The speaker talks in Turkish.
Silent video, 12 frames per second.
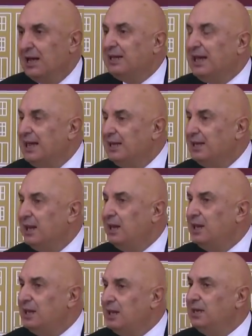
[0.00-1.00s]

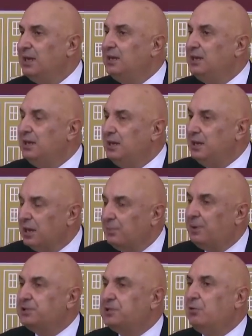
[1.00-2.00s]
kendilerinin dediğini
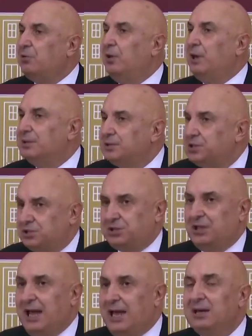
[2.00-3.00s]
yapacak olan
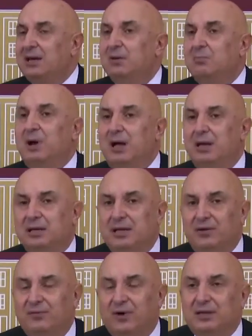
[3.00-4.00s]
kişiler
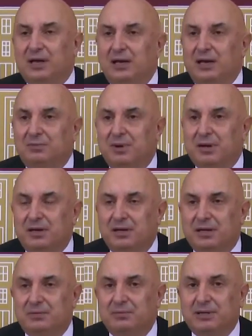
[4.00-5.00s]
maalesef adalet
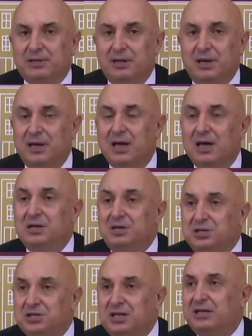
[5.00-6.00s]
mekanizmasını
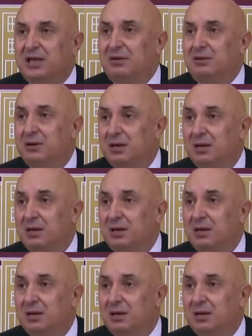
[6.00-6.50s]
işleten,